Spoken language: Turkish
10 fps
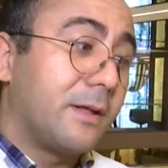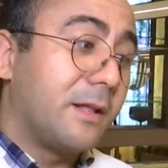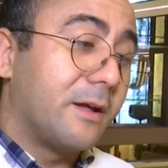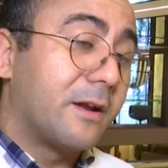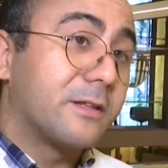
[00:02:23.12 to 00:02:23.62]

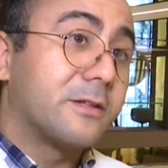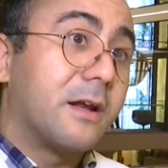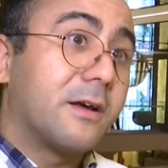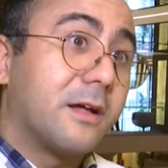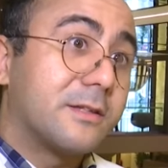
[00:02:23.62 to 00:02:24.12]
Belirli
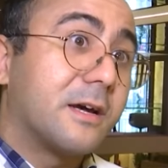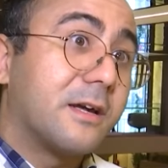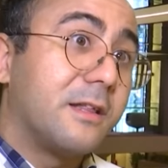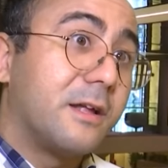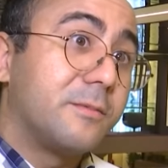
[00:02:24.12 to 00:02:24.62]
aralıklarla kan
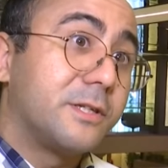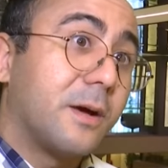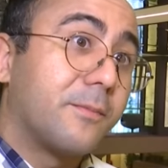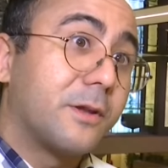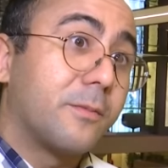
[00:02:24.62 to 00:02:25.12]
tahlillerimizi
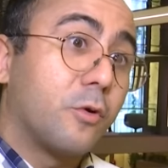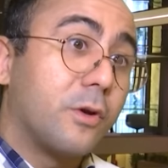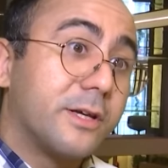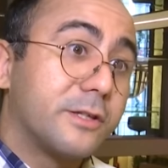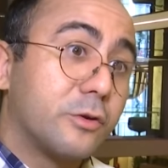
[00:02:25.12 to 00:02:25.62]
yaptırıp
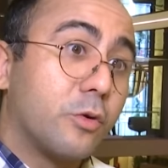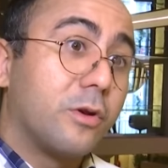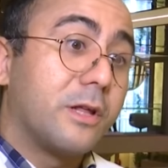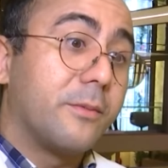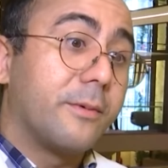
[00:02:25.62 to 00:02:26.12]

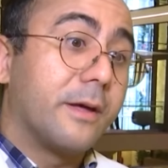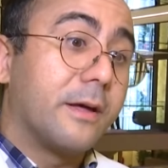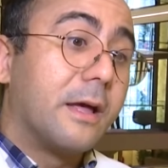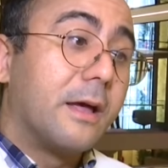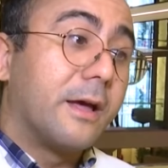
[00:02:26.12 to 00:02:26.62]
kolesterol
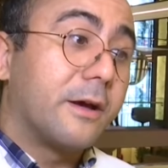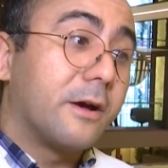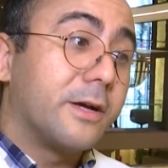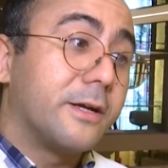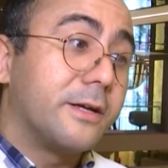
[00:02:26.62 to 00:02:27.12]
gibi,
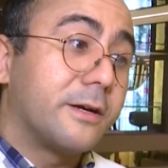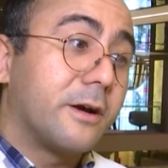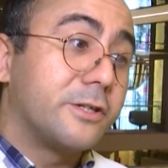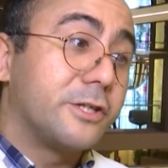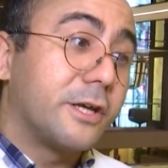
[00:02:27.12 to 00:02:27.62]
e, e,
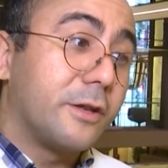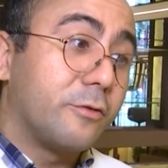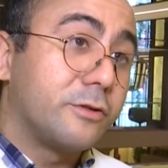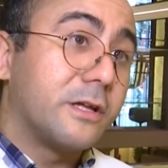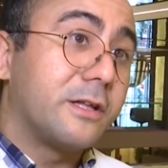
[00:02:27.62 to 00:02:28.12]
kan şekeri
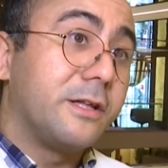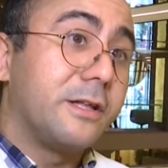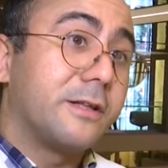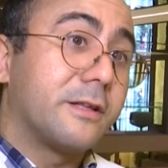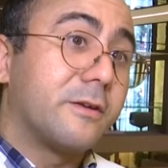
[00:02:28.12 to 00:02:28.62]

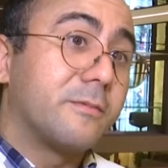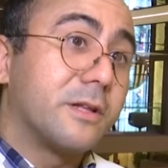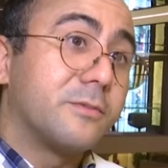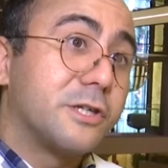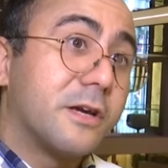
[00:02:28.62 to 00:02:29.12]
yüksekliğiyle
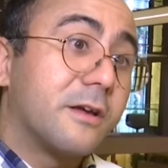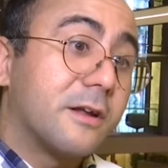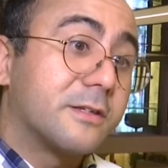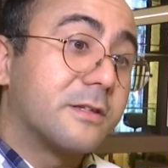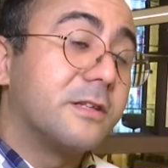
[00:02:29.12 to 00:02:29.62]
tanımladığımız
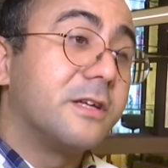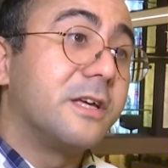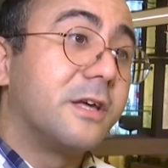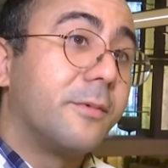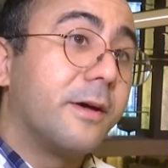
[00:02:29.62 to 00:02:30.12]
şeker
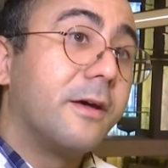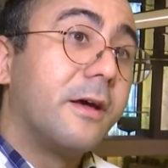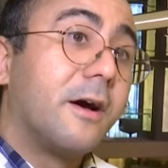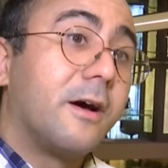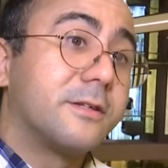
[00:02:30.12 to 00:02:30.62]
hastalığı gibi
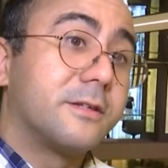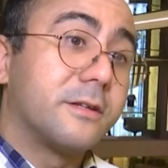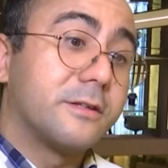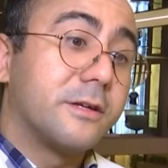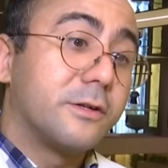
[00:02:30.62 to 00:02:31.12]

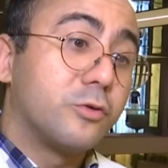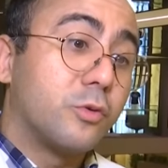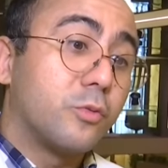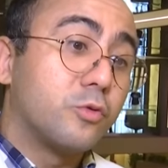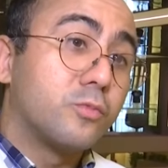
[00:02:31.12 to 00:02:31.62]
hastalıkları
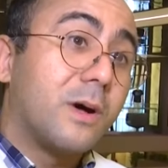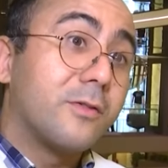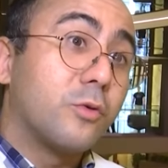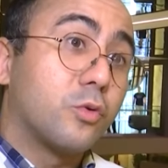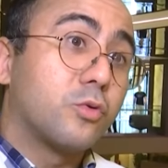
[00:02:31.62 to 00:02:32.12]
çok
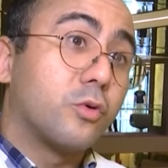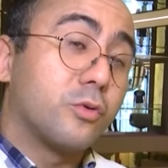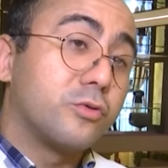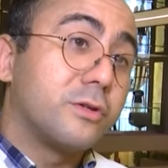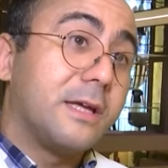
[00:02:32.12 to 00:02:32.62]
uzman doktor
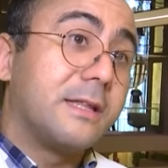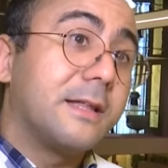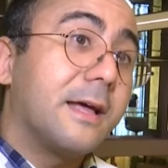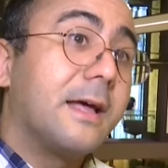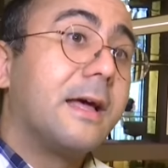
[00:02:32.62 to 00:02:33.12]
düzeyinde